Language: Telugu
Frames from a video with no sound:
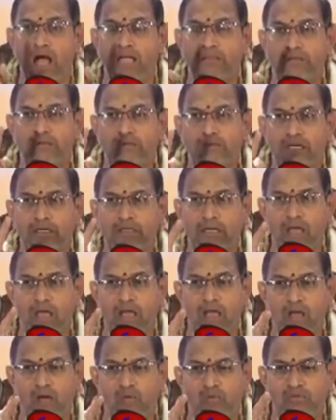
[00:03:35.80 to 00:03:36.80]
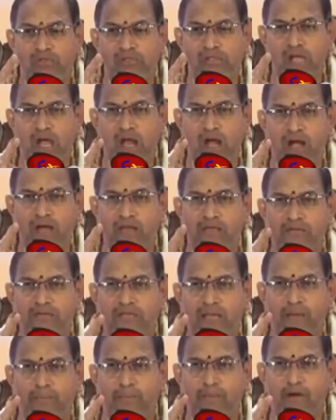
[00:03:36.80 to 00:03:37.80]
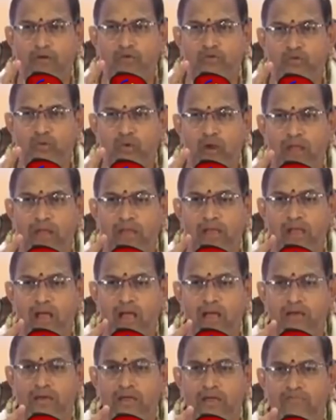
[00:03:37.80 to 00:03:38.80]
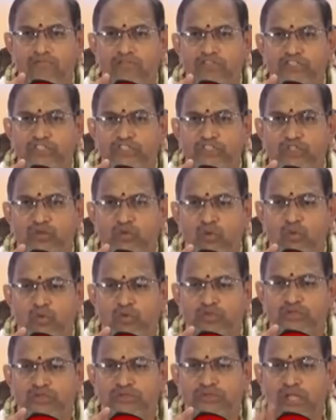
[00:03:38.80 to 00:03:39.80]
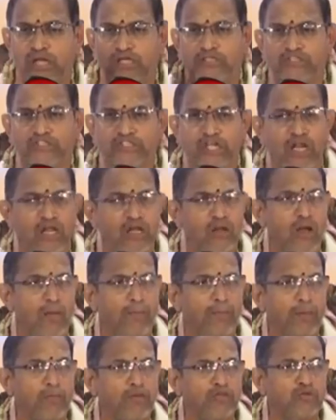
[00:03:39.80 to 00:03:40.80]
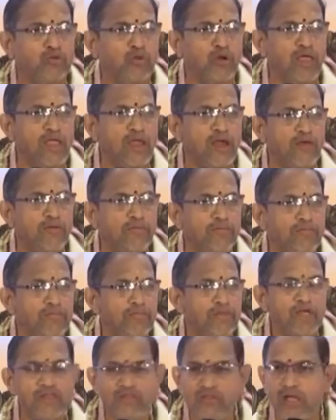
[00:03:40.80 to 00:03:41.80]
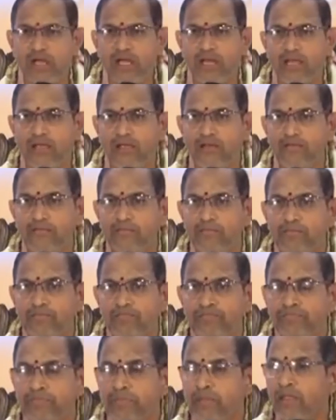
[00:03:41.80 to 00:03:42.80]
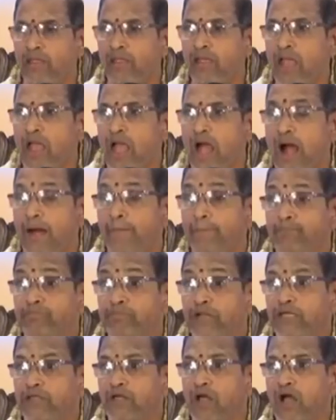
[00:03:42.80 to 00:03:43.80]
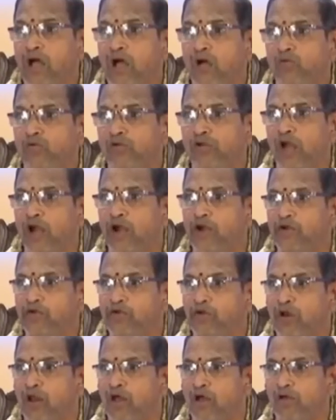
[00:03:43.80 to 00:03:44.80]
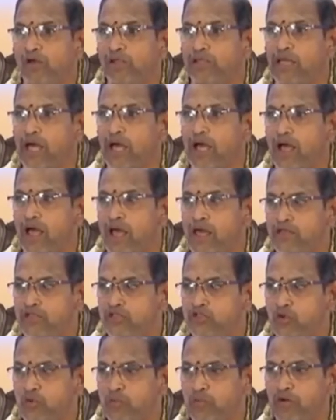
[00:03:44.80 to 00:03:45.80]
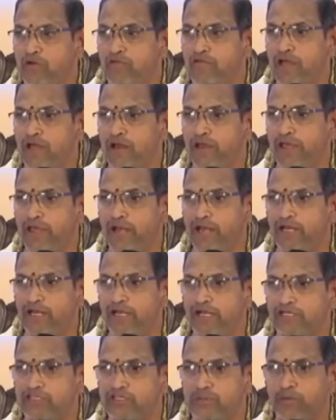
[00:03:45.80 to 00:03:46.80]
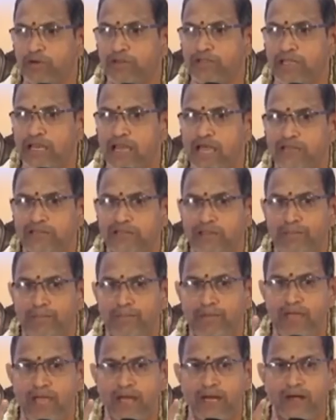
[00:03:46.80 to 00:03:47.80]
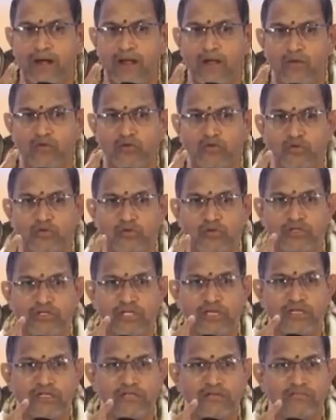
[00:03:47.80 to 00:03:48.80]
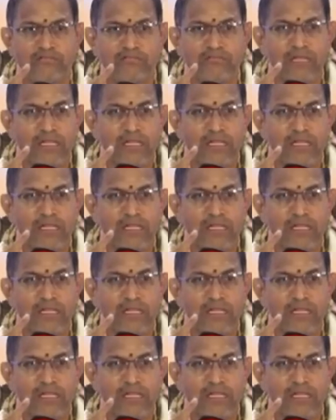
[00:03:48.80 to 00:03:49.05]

అంతటా ఉన్నాడని తన భక్తుడు అనగానే విష్ణువు ఉత్తరక్షణంలో అప్రమత్తుడయ్యాడు ఎందుకని అంతటా ఉన్నాడంటున్నావు కదా అని చూపుడు వేలు హిరణ్యకశిపుడిది ఇలా తిప్పి ఎక్కడ తెలియదు